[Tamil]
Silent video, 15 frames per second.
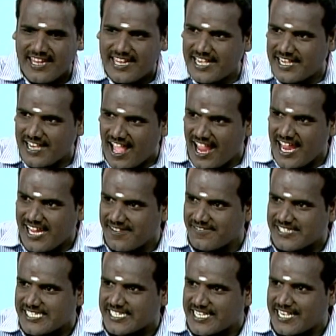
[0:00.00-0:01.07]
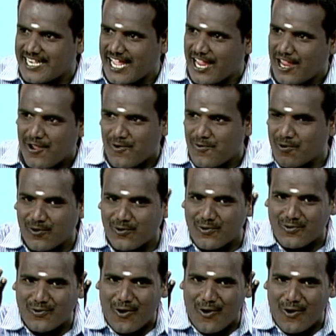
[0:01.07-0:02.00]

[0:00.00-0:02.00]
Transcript: என் நாய்க்கு வச்சுருக்கேனே உங்களுக்கு